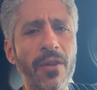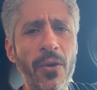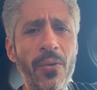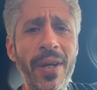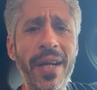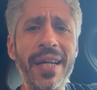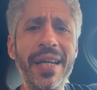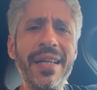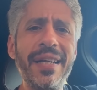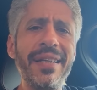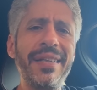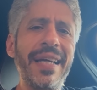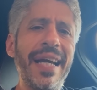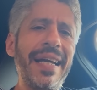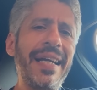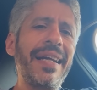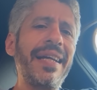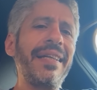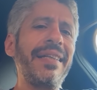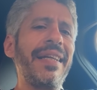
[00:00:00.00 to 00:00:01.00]
ولكن
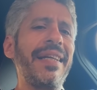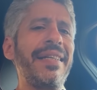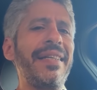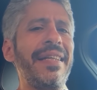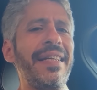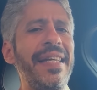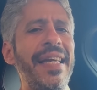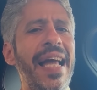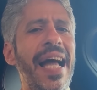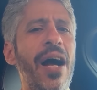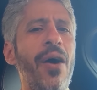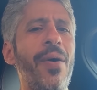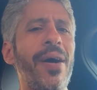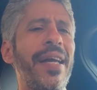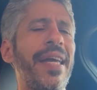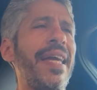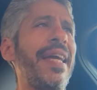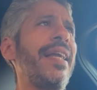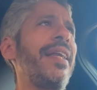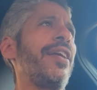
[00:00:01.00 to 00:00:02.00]
اتاكد ان ليها
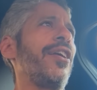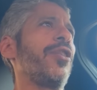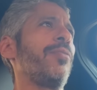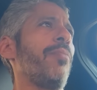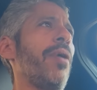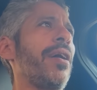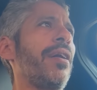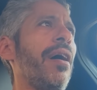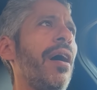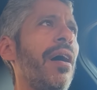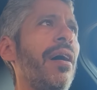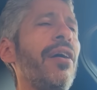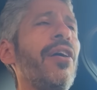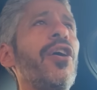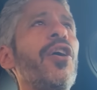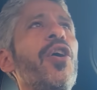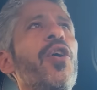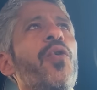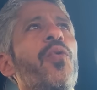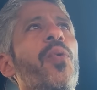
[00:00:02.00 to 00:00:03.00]
وكيل يضمنها
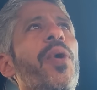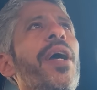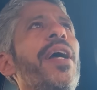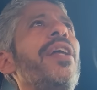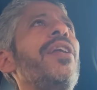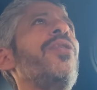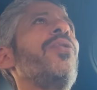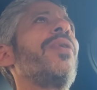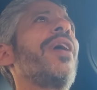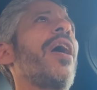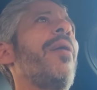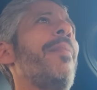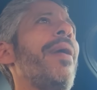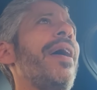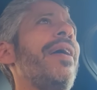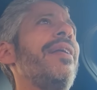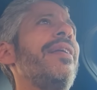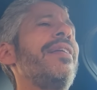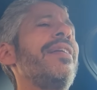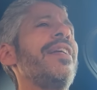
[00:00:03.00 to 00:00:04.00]
وانه
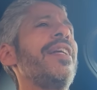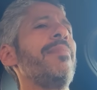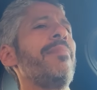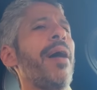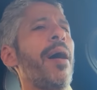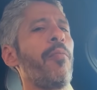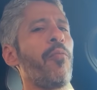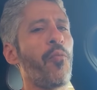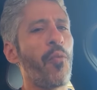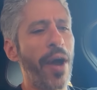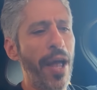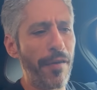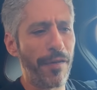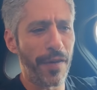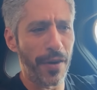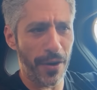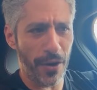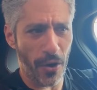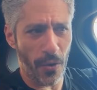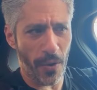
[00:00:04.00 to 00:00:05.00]
كمان يبقى
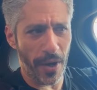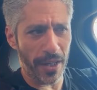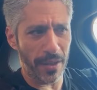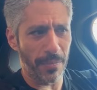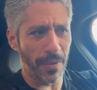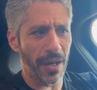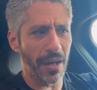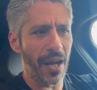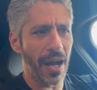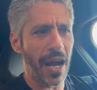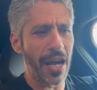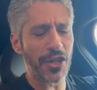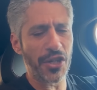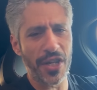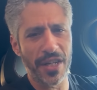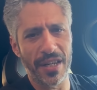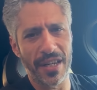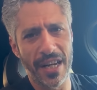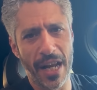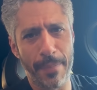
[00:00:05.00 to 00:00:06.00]
موافق ان هو يضمنها
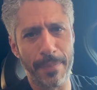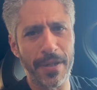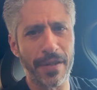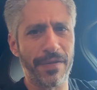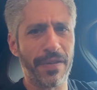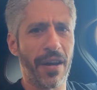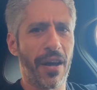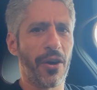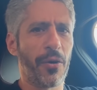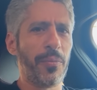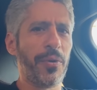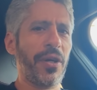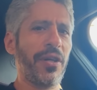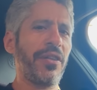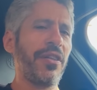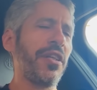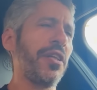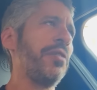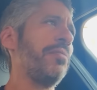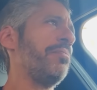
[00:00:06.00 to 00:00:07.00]
عشان اللبس في
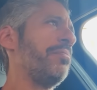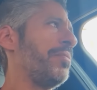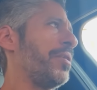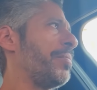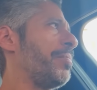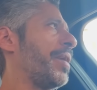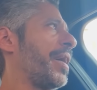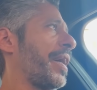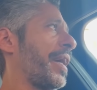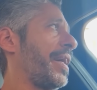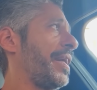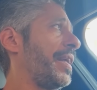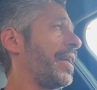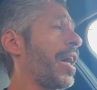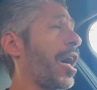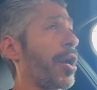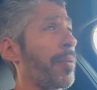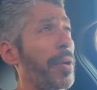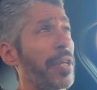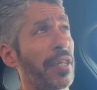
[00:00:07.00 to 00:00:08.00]
العربيات دي بيبقى غالي
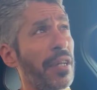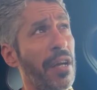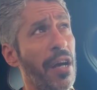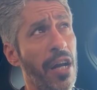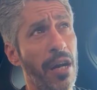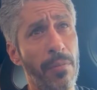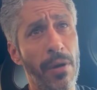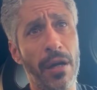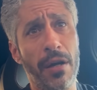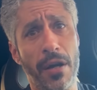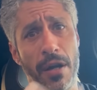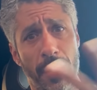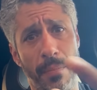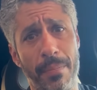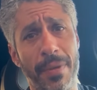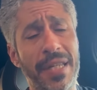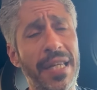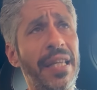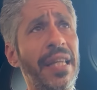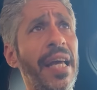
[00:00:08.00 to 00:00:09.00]
العربيات الكهرباء
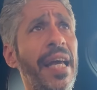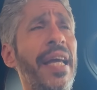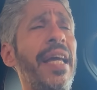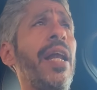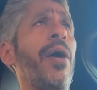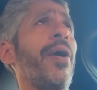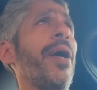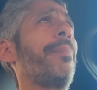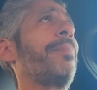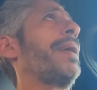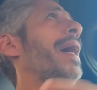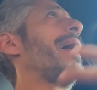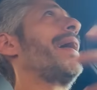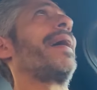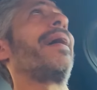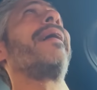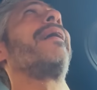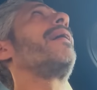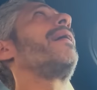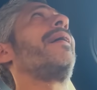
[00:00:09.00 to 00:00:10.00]
ميزتها ايه لو جبت
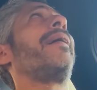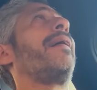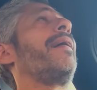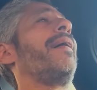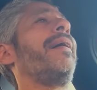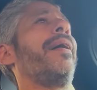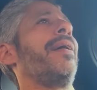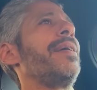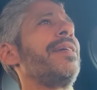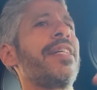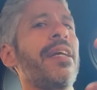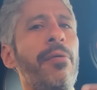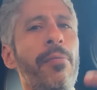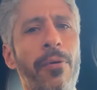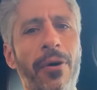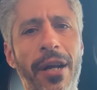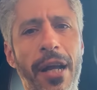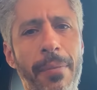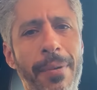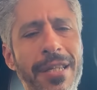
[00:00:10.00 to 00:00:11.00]
حاجه آه زي ما
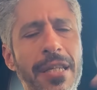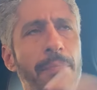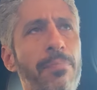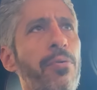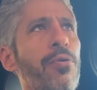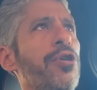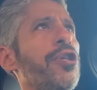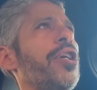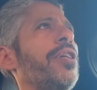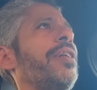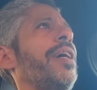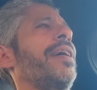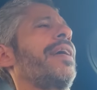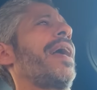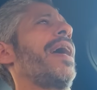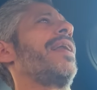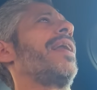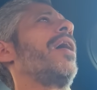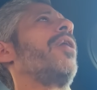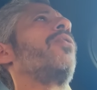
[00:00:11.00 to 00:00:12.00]
بقول لك مثلا بورشه
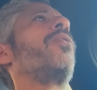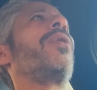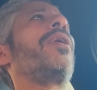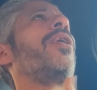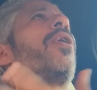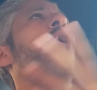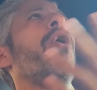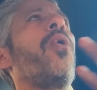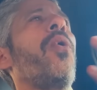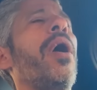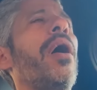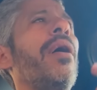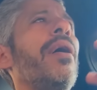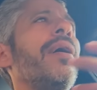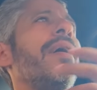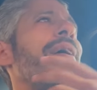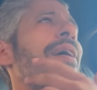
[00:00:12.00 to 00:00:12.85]
تايكان او اللي هو